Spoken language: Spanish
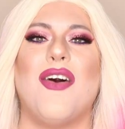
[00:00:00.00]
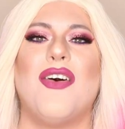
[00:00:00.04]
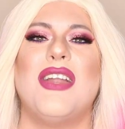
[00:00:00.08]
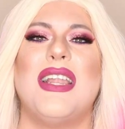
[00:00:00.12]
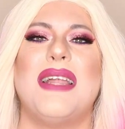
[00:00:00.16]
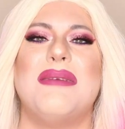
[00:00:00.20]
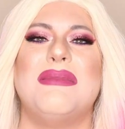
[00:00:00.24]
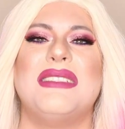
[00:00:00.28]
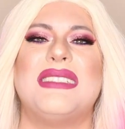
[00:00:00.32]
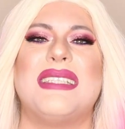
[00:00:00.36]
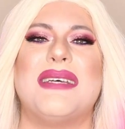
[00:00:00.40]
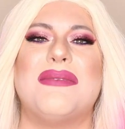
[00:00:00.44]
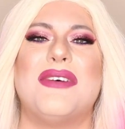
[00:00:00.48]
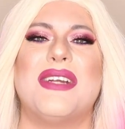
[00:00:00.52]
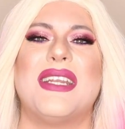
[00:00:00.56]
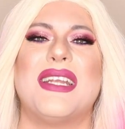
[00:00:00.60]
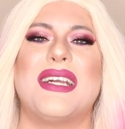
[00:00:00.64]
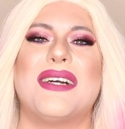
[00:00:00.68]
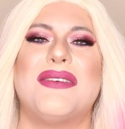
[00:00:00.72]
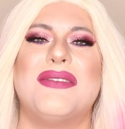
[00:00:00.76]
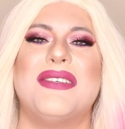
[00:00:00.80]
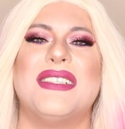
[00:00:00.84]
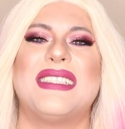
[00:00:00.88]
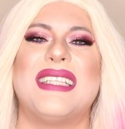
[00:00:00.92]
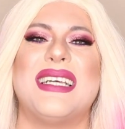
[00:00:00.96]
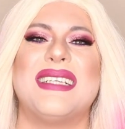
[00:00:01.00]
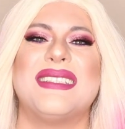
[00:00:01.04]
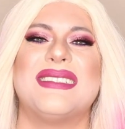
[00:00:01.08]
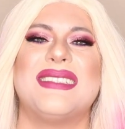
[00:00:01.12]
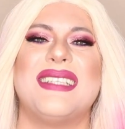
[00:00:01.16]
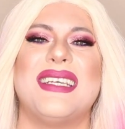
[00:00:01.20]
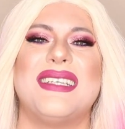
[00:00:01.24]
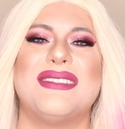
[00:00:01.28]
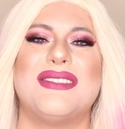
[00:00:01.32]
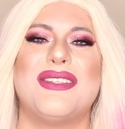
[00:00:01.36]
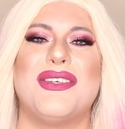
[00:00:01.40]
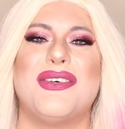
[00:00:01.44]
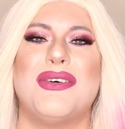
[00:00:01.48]
Hola mis amores, ¿cómo están?
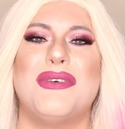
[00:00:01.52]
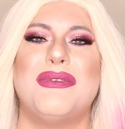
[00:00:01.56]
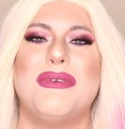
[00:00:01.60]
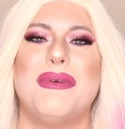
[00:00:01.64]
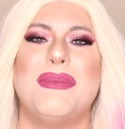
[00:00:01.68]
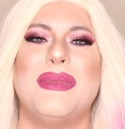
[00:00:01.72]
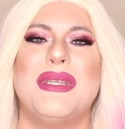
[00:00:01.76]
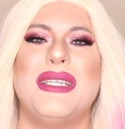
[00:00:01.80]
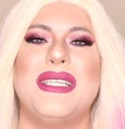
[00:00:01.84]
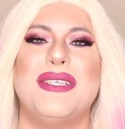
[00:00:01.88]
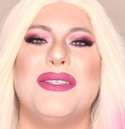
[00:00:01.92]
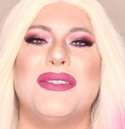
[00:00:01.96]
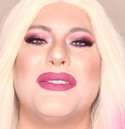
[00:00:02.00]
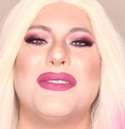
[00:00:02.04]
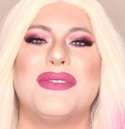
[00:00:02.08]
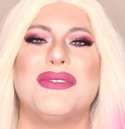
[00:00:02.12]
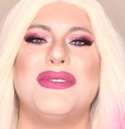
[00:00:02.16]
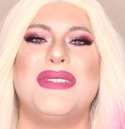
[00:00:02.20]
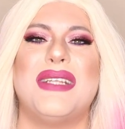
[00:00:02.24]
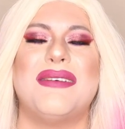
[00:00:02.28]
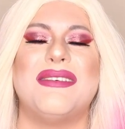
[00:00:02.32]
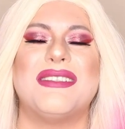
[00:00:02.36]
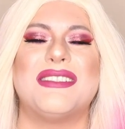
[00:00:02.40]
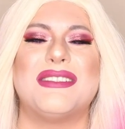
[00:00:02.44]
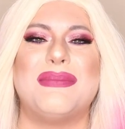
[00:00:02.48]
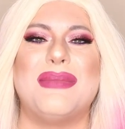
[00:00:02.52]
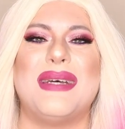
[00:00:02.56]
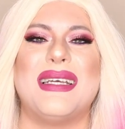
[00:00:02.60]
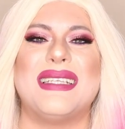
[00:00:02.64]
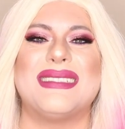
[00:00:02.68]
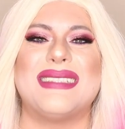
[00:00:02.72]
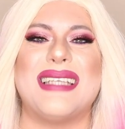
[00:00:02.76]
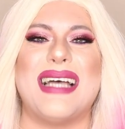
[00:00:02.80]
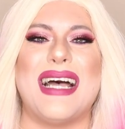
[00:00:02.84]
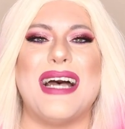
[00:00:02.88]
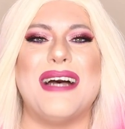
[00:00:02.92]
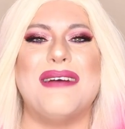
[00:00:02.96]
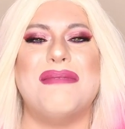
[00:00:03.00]
Sean todos bienvenidos una vez
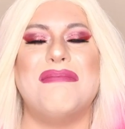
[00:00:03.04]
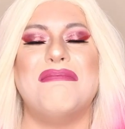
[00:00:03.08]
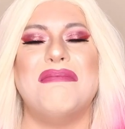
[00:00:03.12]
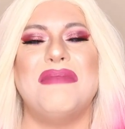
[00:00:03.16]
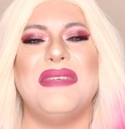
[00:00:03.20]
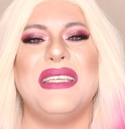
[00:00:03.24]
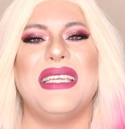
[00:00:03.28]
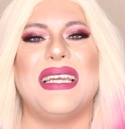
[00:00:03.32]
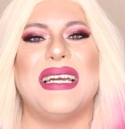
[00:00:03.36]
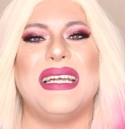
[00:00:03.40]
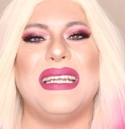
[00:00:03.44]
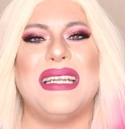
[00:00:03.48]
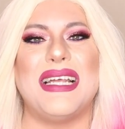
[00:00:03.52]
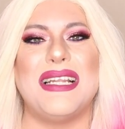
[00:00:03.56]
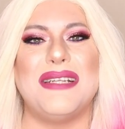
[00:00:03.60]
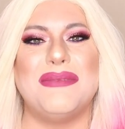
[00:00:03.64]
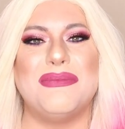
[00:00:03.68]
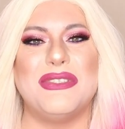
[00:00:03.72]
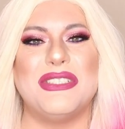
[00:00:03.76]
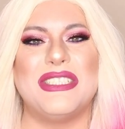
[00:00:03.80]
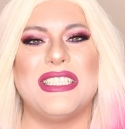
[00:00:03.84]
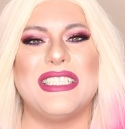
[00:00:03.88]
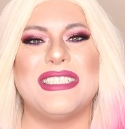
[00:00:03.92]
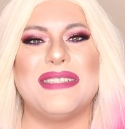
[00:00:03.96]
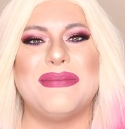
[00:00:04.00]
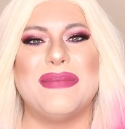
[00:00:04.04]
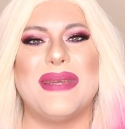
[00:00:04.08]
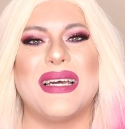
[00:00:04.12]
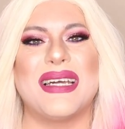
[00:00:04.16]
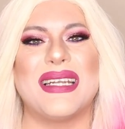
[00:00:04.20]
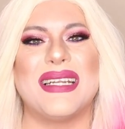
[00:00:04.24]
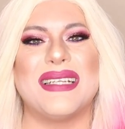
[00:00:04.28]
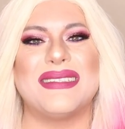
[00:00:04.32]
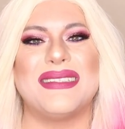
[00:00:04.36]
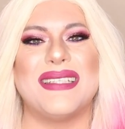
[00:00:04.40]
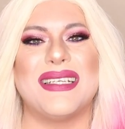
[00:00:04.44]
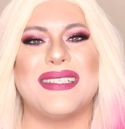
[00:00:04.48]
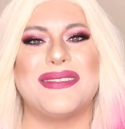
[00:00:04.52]
más a mi canal. Muchísimas
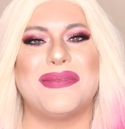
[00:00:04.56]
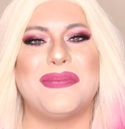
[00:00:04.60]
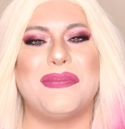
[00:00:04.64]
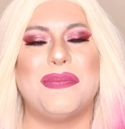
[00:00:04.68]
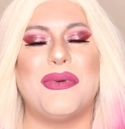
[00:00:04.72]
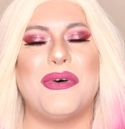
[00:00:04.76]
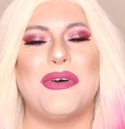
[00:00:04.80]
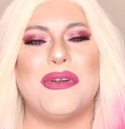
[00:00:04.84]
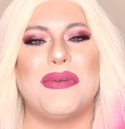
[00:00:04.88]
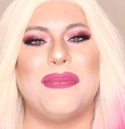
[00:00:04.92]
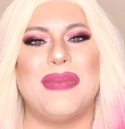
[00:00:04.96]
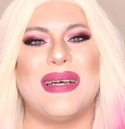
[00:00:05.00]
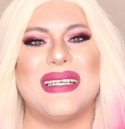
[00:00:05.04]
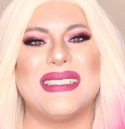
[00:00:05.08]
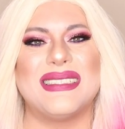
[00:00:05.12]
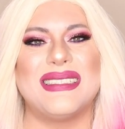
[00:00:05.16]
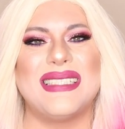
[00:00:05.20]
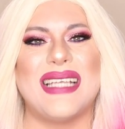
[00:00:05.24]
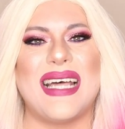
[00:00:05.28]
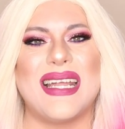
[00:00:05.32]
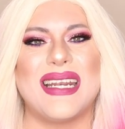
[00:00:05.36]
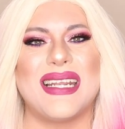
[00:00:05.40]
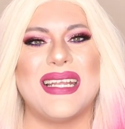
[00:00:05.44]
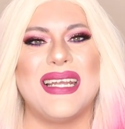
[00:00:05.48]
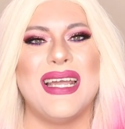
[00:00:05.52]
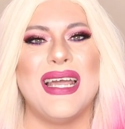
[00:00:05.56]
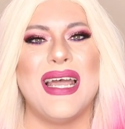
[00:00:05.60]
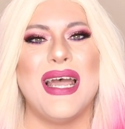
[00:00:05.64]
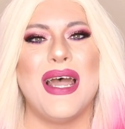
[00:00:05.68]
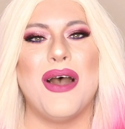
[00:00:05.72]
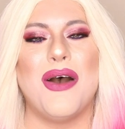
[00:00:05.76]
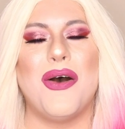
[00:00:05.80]
gracias por pasar.